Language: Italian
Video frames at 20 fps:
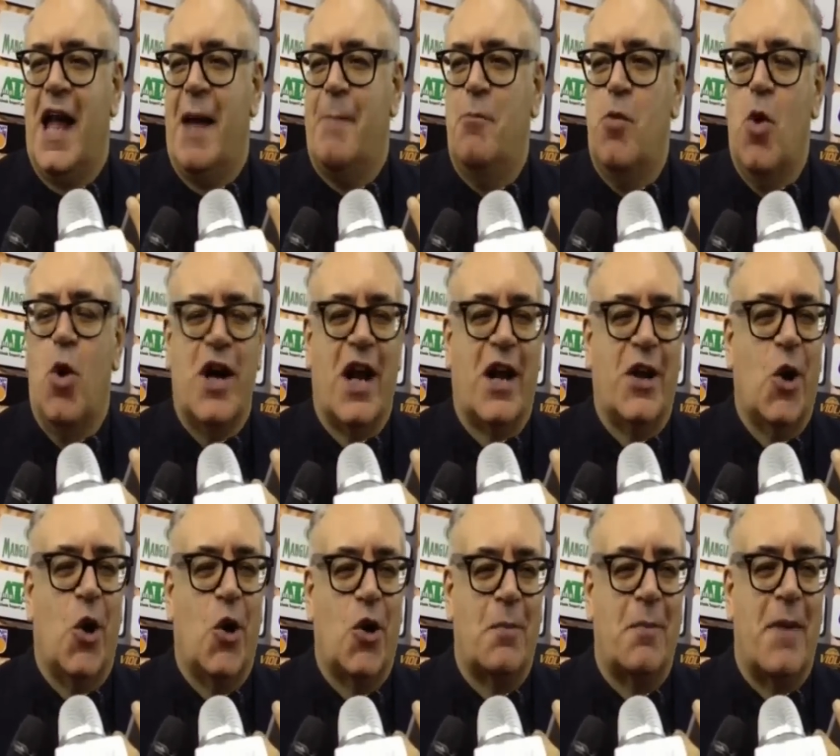è buona
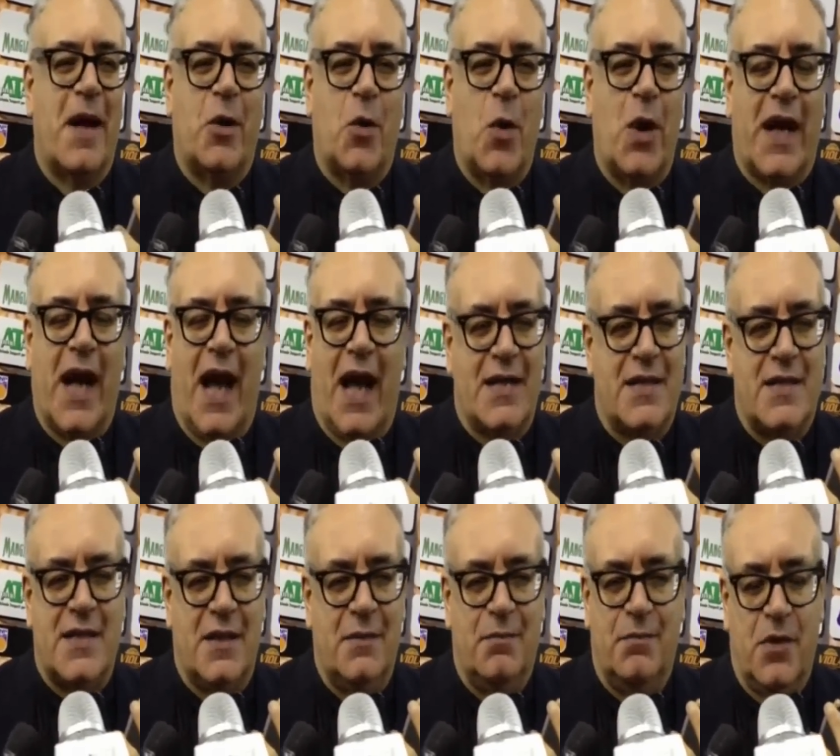norma in quei
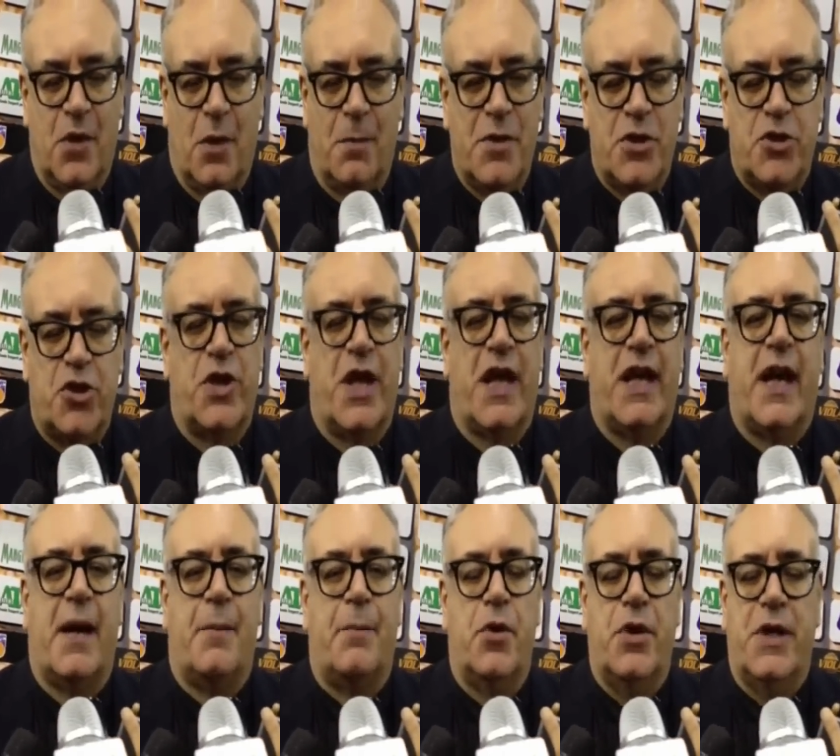casi non bisogna
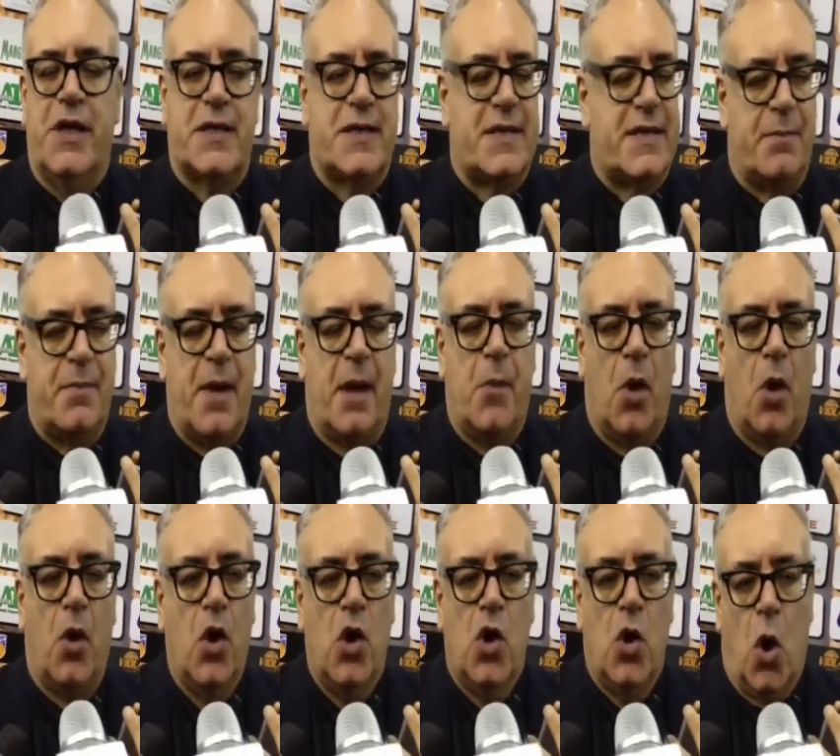incaponirsi,
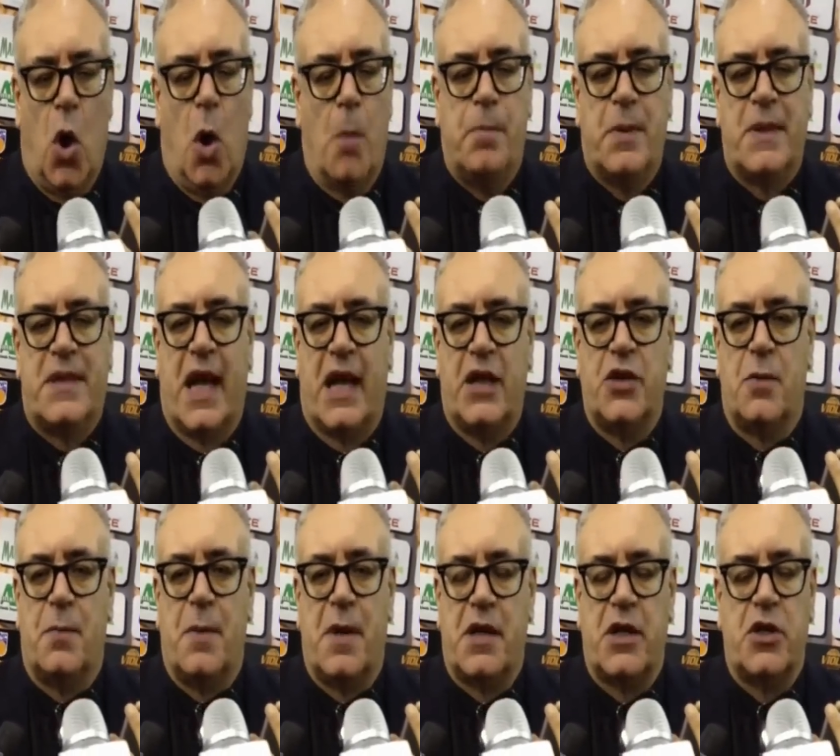abbiamo
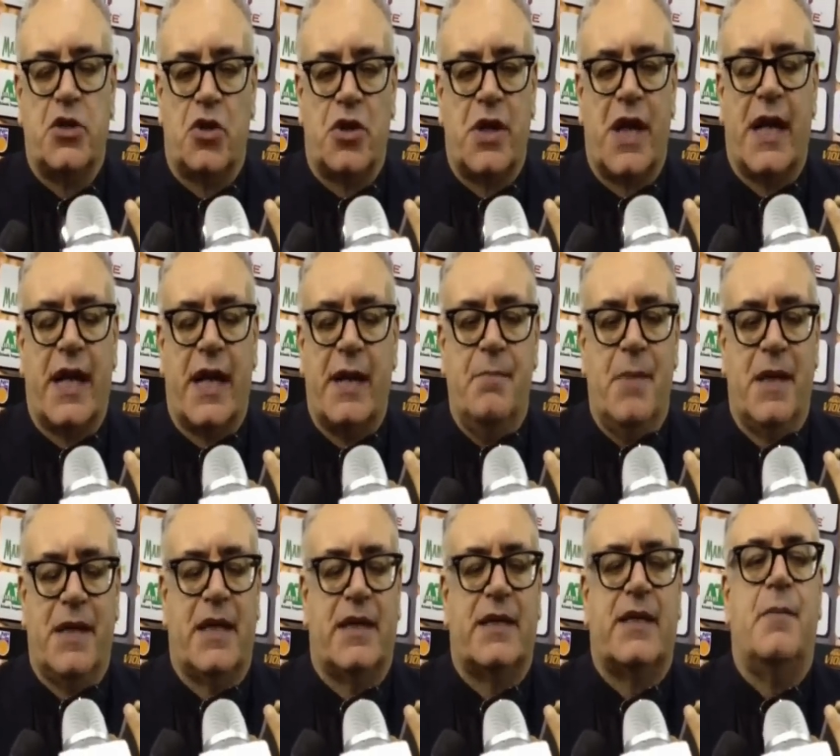optato per ritornare
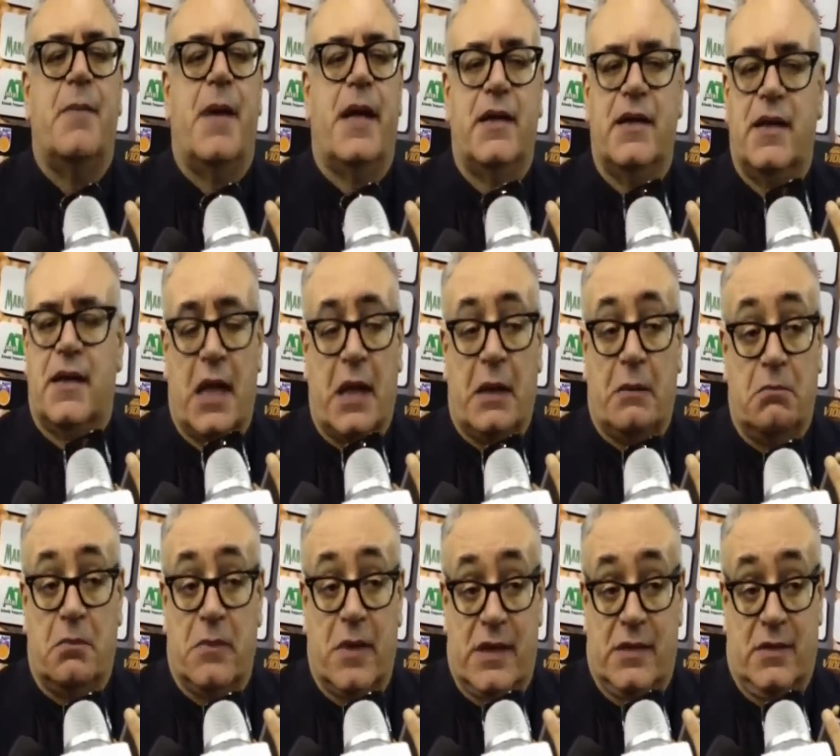
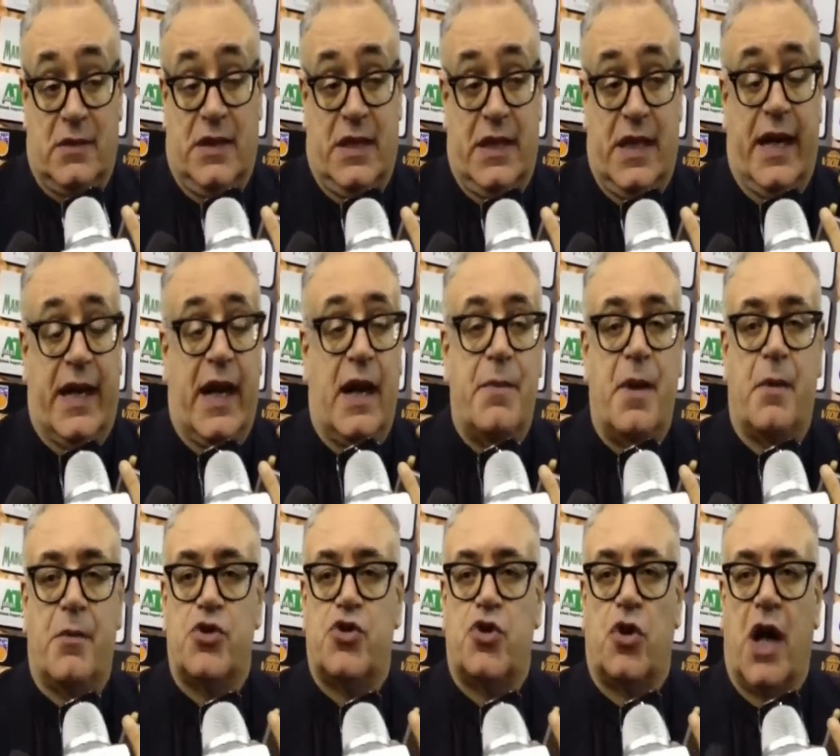immediatamente Ehm, direi che
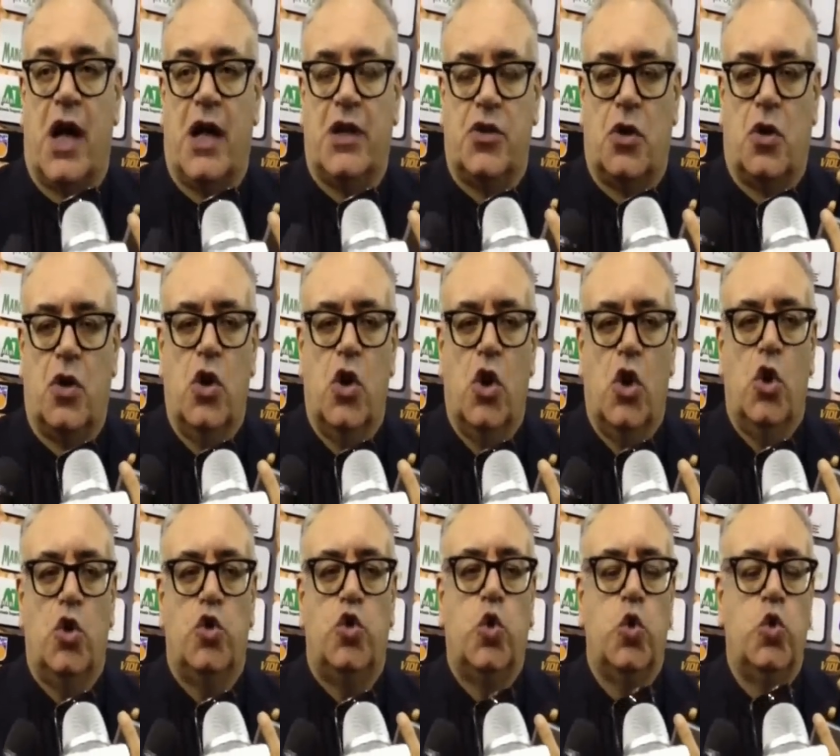abbiamo giocato
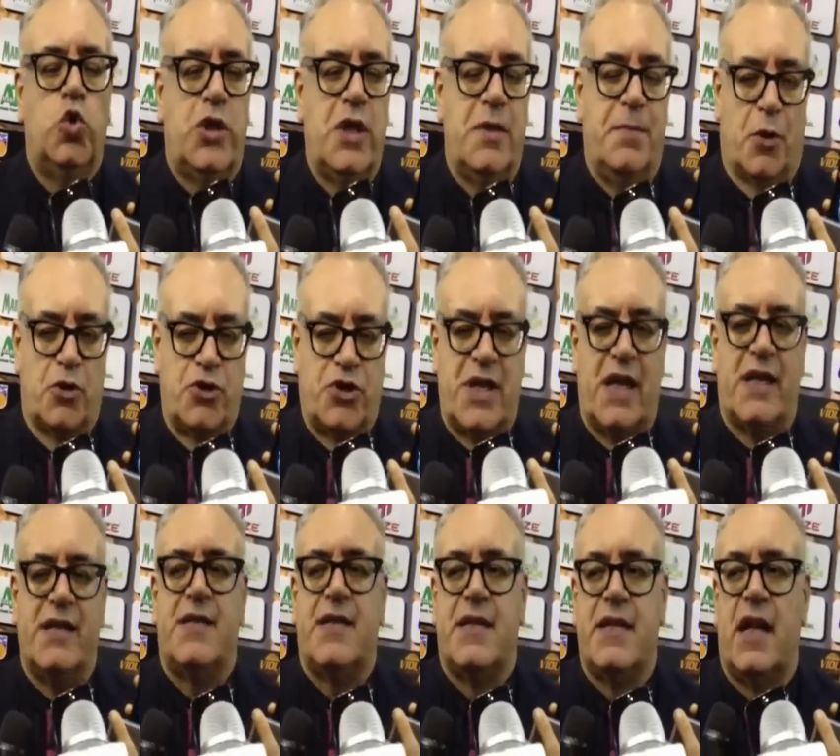tutti i
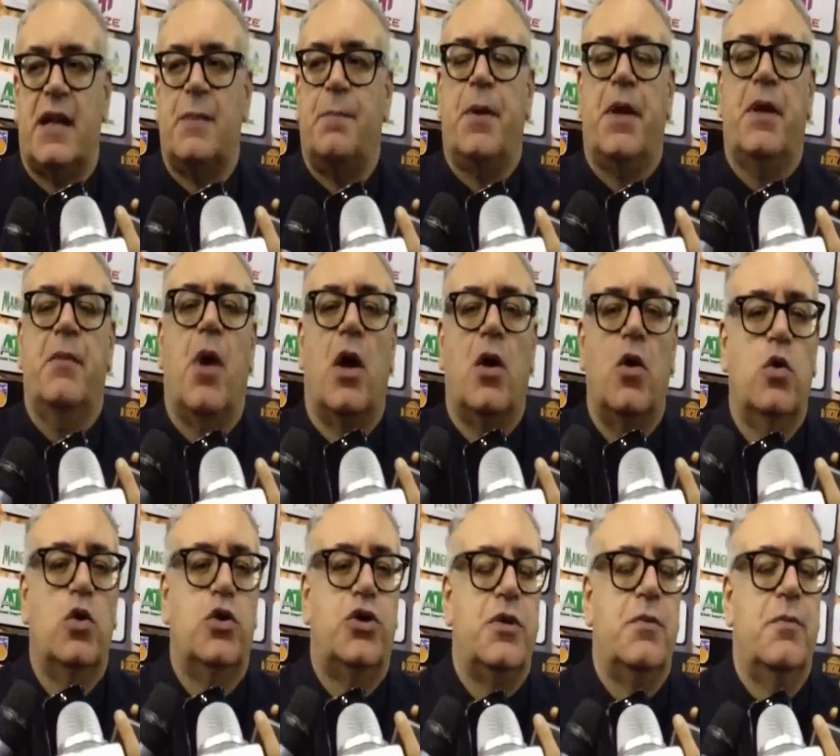possessi dal primo
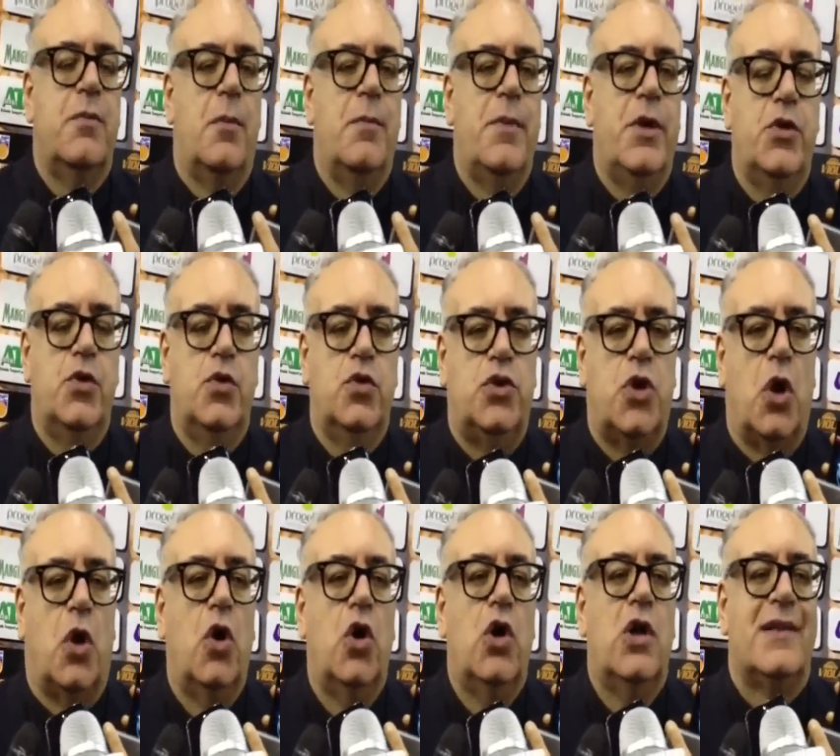all'ultimo
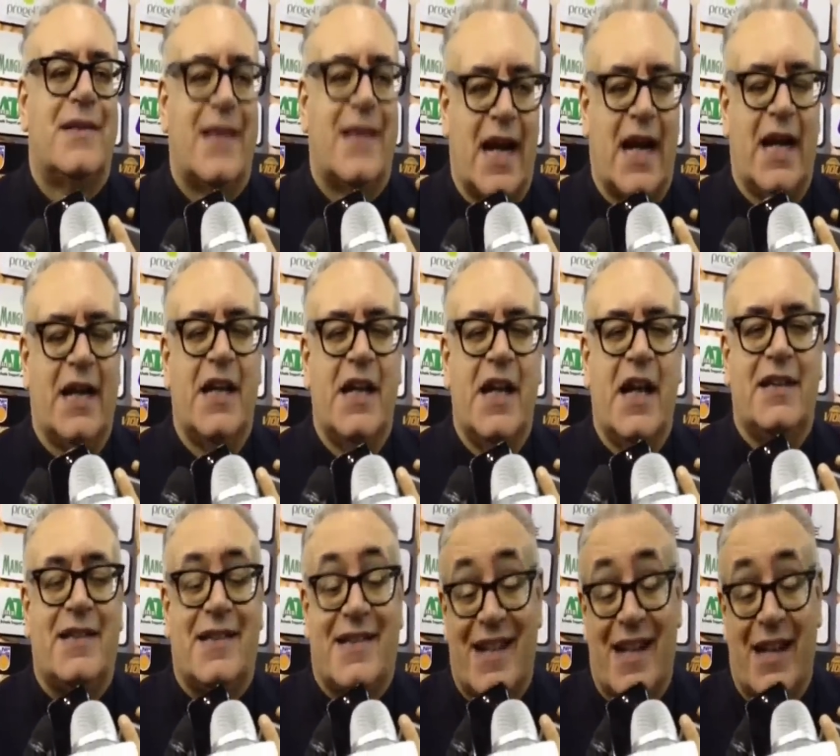minuto,
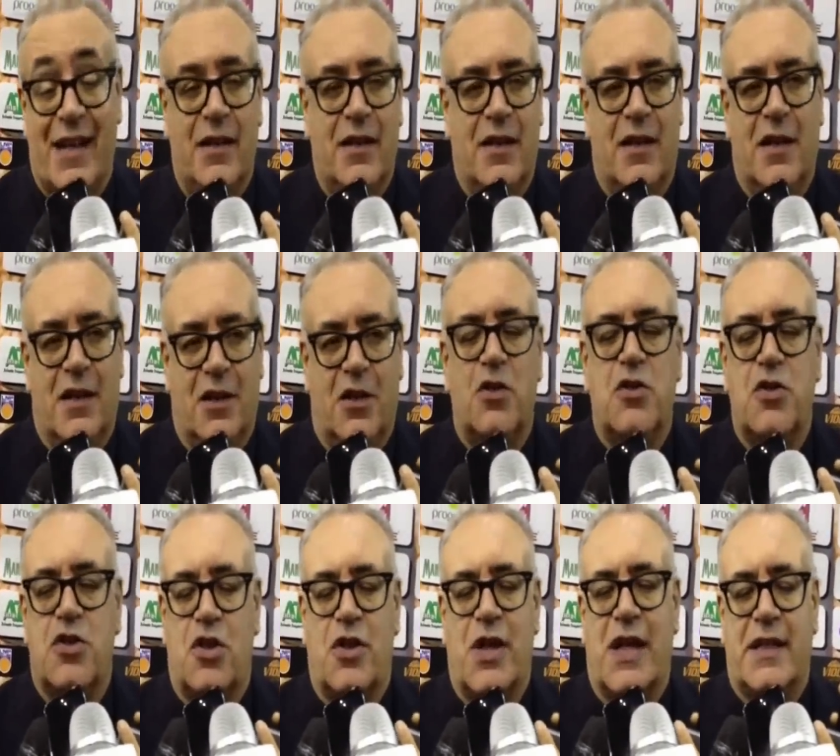tranne tre, eh, con,